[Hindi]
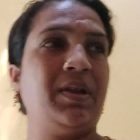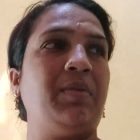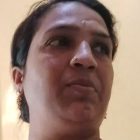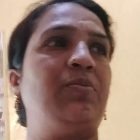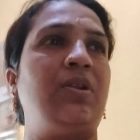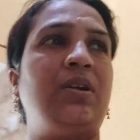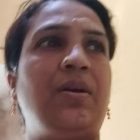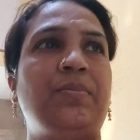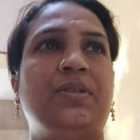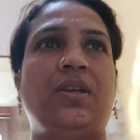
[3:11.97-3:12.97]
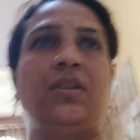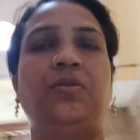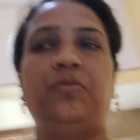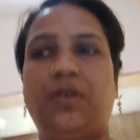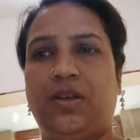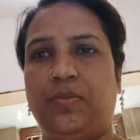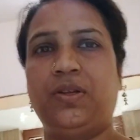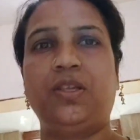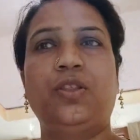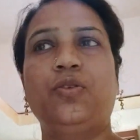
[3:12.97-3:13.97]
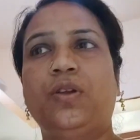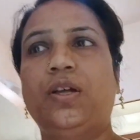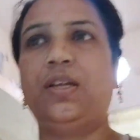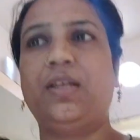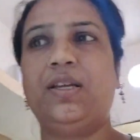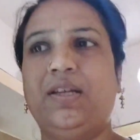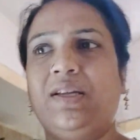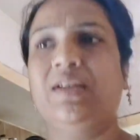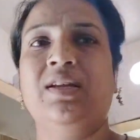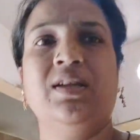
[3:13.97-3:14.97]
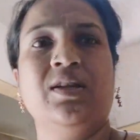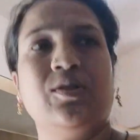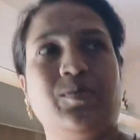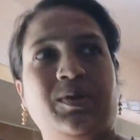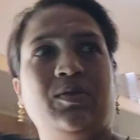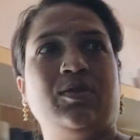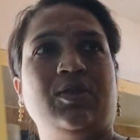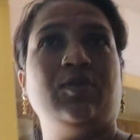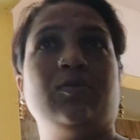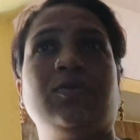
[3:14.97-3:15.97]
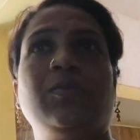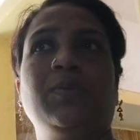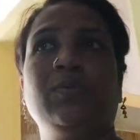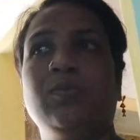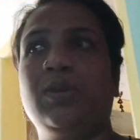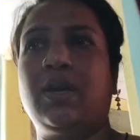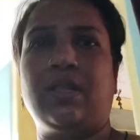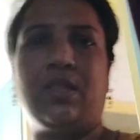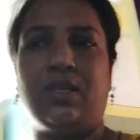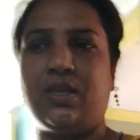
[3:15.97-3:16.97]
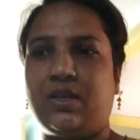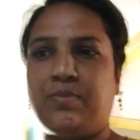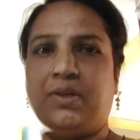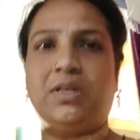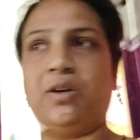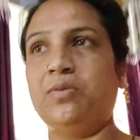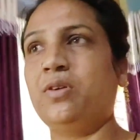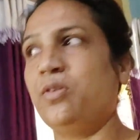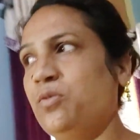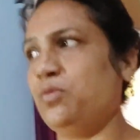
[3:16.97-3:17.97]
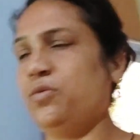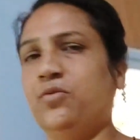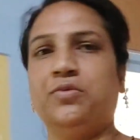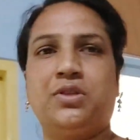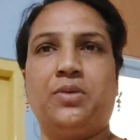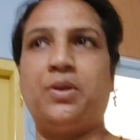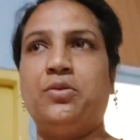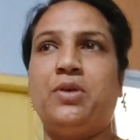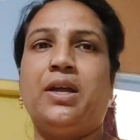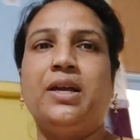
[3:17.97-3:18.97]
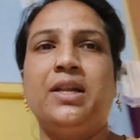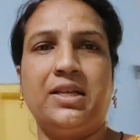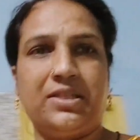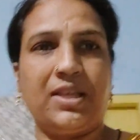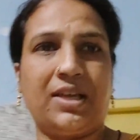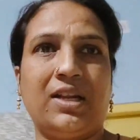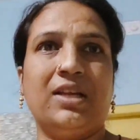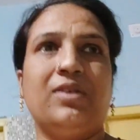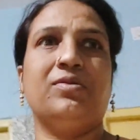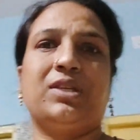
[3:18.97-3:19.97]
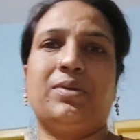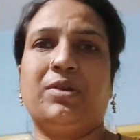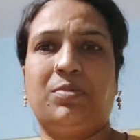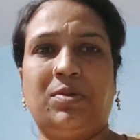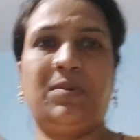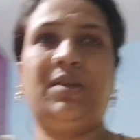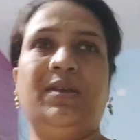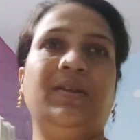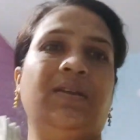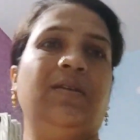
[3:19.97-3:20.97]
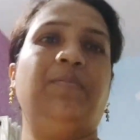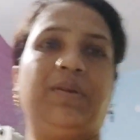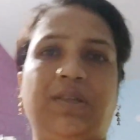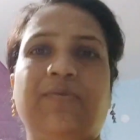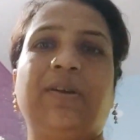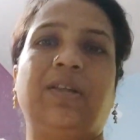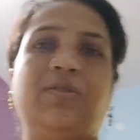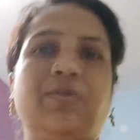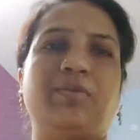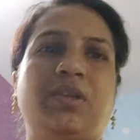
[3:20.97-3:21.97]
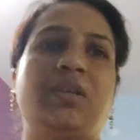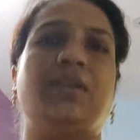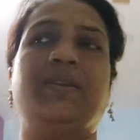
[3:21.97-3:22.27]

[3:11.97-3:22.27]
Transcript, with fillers: मेरा भी पूरा काम बचा ही हुआ है बर्तन धोना है तो मैं सोच रही हूँ कि मन्नू के आते तक मैं झाड़ू कर लूँ उसके बाद वो आएगा नाश्ता कर लेगा उसके बाद फिर मैं बर्तन वगैरह धोऊँगी